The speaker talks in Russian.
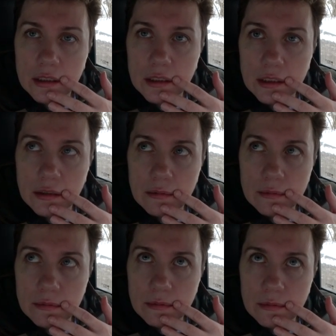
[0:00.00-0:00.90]
И
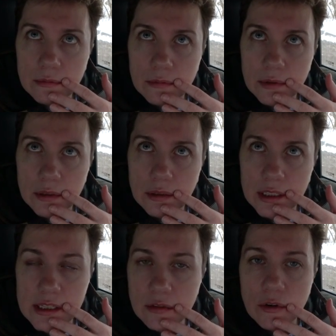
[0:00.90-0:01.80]

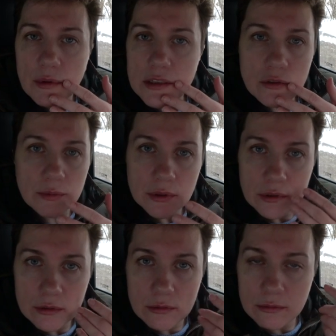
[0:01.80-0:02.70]
языком особо
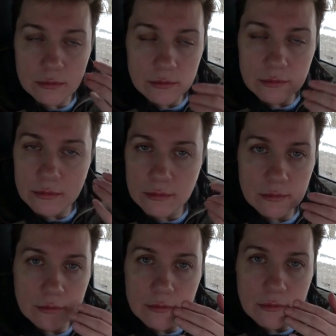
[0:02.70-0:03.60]
э,
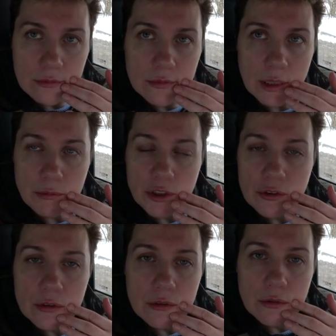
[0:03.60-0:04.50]
там не
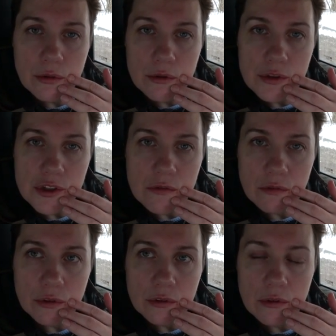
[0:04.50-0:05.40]
трогаю
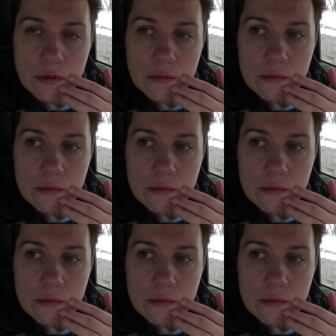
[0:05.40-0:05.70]
ничего, но